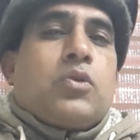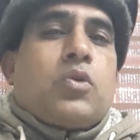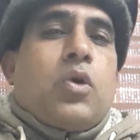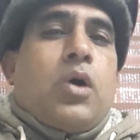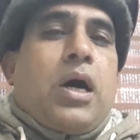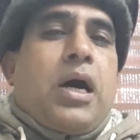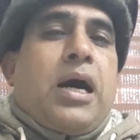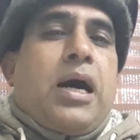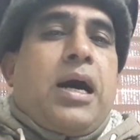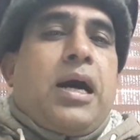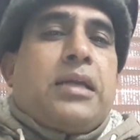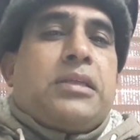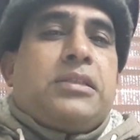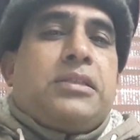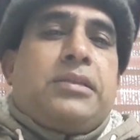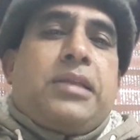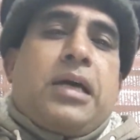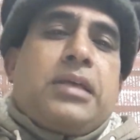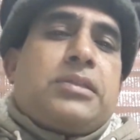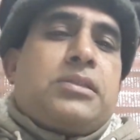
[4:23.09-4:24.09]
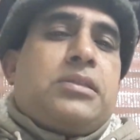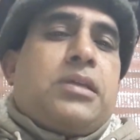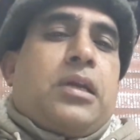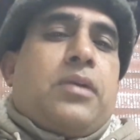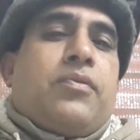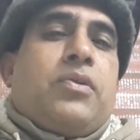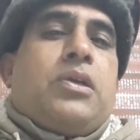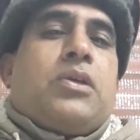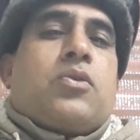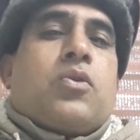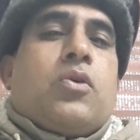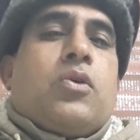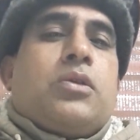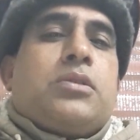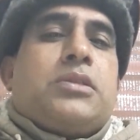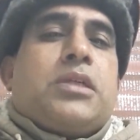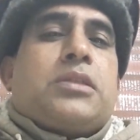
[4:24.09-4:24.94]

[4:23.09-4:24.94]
तो आज 10 जनवरी को